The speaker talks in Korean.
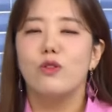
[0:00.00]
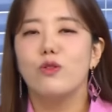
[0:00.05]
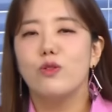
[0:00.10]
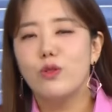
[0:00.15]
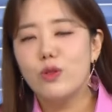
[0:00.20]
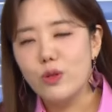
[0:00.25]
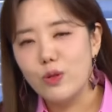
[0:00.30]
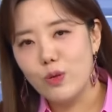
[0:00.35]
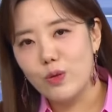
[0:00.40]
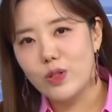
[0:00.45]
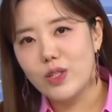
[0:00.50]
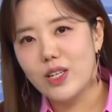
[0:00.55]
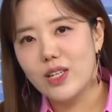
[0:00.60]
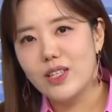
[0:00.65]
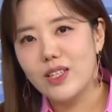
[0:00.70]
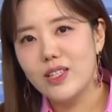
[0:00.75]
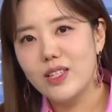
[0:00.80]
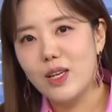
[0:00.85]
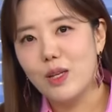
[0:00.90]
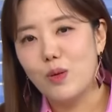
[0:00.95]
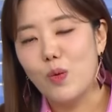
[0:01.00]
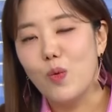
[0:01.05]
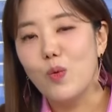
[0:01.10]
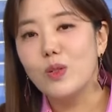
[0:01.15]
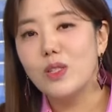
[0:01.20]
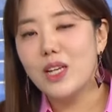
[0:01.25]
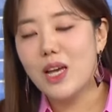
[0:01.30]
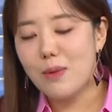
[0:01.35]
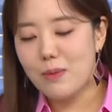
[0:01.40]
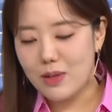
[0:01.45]
류승룡 씨의 뜻에
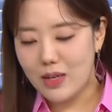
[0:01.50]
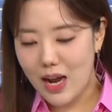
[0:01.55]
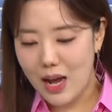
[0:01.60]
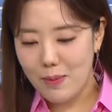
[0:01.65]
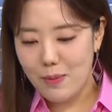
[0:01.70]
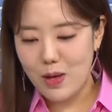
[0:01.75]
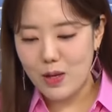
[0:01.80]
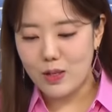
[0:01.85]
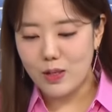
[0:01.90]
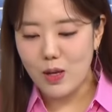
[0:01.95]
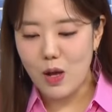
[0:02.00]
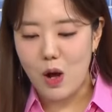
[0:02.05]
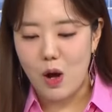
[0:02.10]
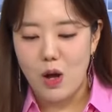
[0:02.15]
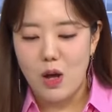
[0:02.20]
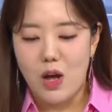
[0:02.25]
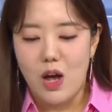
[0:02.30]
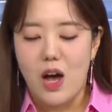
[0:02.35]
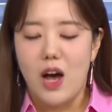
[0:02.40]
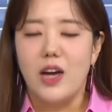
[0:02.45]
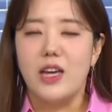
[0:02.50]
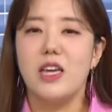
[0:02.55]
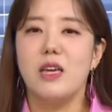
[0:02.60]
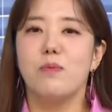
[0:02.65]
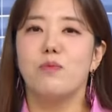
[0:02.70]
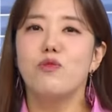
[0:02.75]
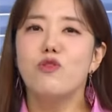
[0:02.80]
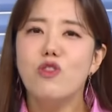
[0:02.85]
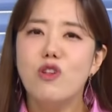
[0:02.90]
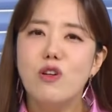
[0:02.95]
동참을 하면서 이
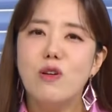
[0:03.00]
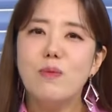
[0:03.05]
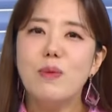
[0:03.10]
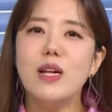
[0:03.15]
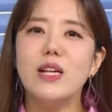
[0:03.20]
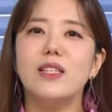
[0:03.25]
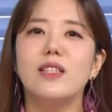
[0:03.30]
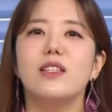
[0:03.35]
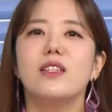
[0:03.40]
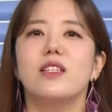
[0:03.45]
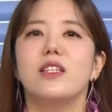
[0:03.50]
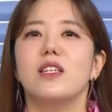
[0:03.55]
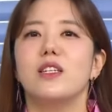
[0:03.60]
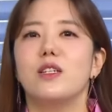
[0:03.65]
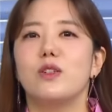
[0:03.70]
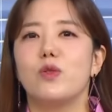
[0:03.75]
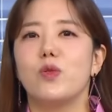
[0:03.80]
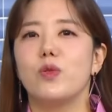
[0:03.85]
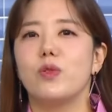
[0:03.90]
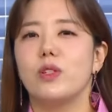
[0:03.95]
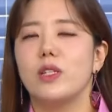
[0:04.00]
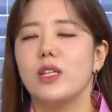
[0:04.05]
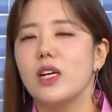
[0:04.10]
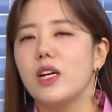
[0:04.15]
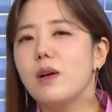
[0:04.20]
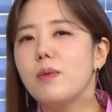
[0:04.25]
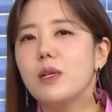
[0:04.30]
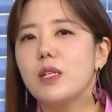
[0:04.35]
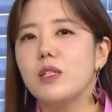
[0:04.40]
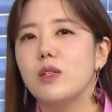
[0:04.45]
물밀 듯이 들어오는
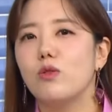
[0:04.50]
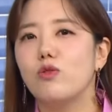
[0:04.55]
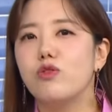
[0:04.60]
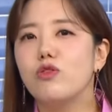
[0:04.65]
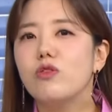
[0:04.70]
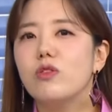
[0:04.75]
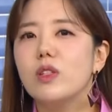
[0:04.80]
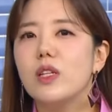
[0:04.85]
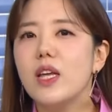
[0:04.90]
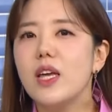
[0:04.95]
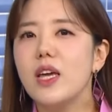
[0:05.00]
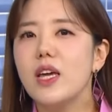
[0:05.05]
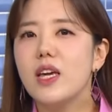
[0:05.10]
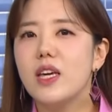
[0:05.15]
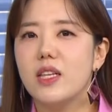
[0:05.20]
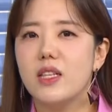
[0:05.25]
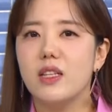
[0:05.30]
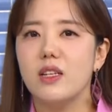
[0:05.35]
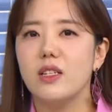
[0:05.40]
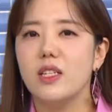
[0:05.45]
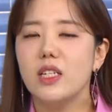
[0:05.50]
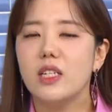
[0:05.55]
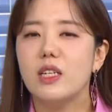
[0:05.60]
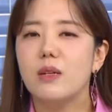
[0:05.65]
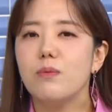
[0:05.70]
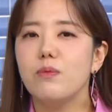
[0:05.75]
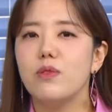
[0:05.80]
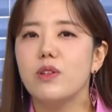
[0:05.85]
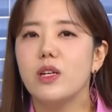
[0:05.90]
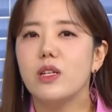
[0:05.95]
제가 봤을 때 국내에 있는
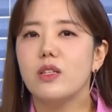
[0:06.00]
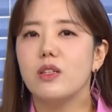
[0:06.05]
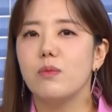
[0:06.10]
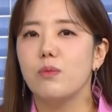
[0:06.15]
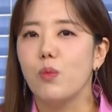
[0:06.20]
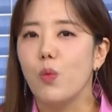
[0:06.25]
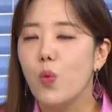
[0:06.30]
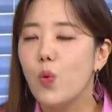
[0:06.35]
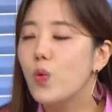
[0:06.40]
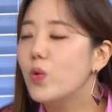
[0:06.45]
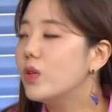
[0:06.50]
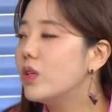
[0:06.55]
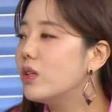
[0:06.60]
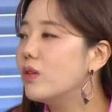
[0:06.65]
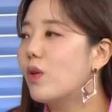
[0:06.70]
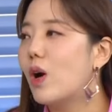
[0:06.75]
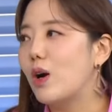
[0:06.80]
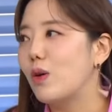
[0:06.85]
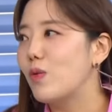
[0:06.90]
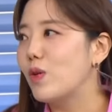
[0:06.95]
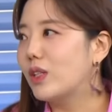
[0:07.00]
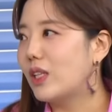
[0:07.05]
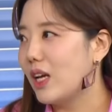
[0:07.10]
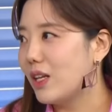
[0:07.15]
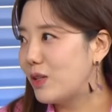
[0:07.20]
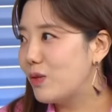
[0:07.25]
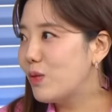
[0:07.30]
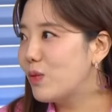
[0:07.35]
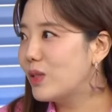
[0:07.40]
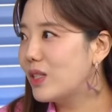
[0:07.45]
치킨 브랜드 모든 광고가
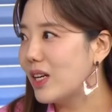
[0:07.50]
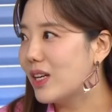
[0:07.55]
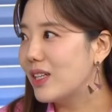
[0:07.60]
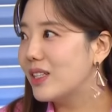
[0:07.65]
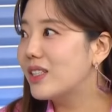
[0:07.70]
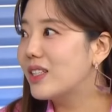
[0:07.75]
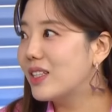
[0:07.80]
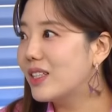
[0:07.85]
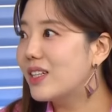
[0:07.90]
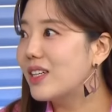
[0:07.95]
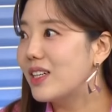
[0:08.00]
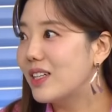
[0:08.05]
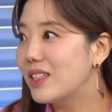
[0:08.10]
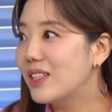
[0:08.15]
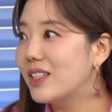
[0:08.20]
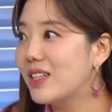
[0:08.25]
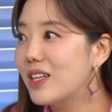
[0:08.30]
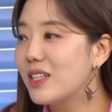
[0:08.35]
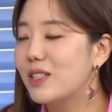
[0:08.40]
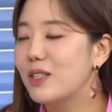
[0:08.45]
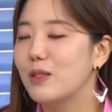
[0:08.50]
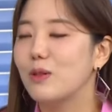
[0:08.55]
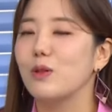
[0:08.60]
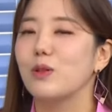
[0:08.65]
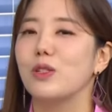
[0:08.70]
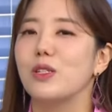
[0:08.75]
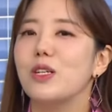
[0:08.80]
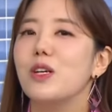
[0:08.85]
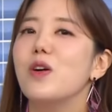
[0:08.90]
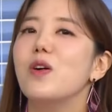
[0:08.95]
다 들어오지 않았을까라는 네. 생각이
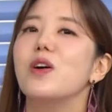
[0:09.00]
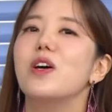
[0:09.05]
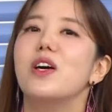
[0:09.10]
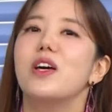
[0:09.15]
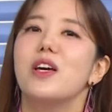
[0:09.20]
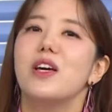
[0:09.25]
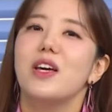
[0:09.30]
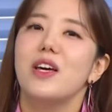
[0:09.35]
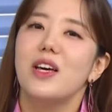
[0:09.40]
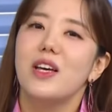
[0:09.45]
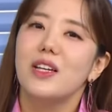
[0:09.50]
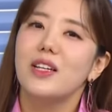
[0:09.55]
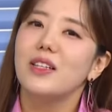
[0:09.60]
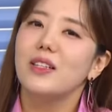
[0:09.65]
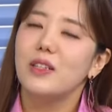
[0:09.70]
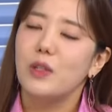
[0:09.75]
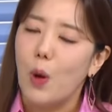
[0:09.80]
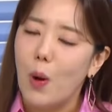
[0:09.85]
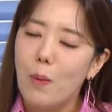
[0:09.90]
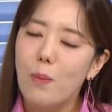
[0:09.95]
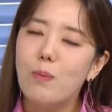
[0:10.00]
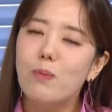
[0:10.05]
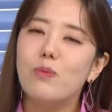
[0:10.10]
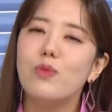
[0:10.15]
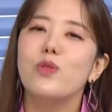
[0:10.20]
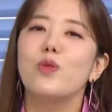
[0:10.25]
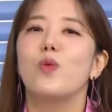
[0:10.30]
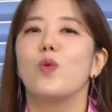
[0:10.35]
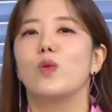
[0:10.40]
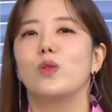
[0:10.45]
들거든요.
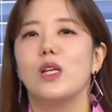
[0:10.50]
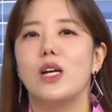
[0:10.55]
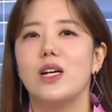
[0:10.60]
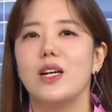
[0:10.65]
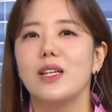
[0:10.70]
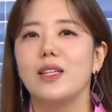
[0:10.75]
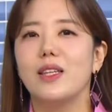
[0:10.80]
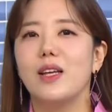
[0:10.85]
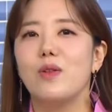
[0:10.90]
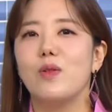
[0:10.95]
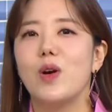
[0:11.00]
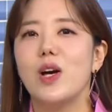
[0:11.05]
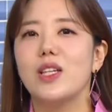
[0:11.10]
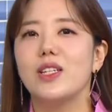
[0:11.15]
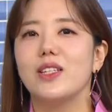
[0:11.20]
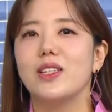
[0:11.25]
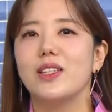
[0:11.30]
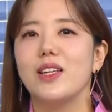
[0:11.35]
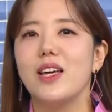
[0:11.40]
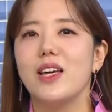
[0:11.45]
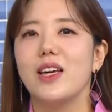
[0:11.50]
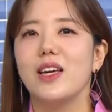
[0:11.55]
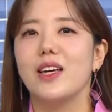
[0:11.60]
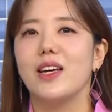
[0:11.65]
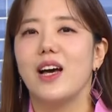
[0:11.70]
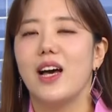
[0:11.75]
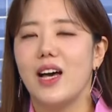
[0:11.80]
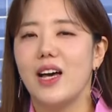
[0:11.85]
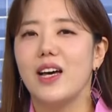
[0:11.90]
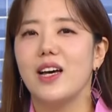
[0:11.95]
전부 고사를 했다고 하는데
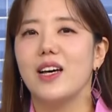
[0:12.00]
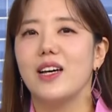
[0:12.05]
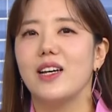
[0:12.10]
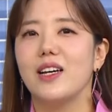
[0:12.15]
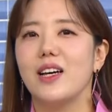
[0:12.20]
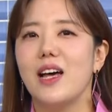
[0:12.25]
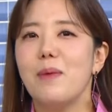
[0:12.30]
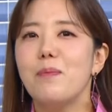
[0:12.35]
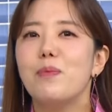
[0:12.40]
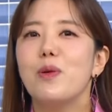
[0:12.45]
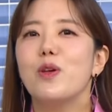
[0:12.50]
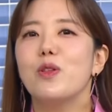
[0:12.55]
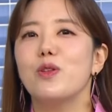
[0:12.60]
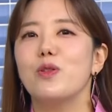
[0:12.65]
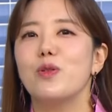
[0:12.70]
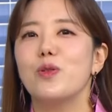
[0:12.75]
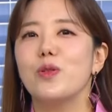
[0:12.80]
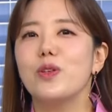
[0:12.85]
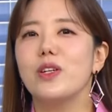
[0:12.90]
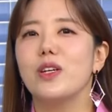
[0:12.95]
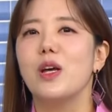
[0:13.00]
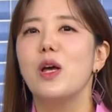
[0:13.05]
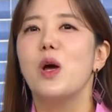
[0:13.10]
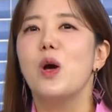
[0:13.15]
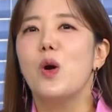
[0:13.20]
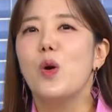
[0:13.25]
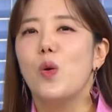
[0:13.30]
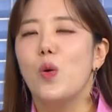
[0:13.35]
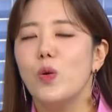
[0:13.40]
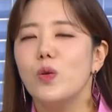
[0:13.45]
아, 한편으로는
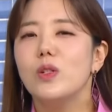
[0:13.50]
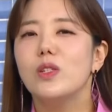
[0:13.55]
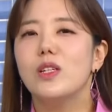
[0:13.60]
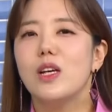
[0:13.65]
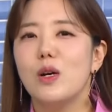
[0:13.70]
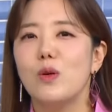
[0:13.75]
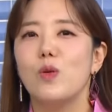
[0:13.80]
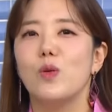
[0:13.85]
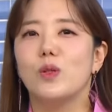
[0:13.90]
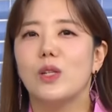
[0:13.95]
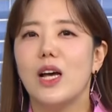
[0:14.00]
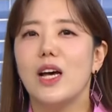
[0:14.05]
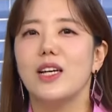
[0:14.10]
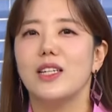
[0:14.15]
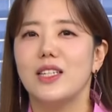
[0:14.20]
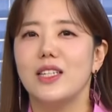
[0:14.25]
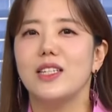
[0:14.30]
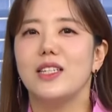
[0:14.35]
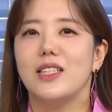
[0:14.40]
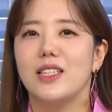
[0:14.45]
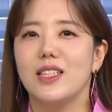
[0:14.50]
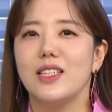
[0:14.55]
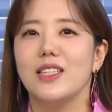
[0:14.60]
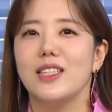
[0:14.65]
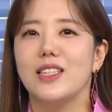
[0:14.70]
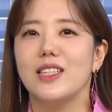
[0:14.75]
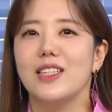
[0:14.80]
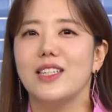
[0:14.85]
혼자 고사하시지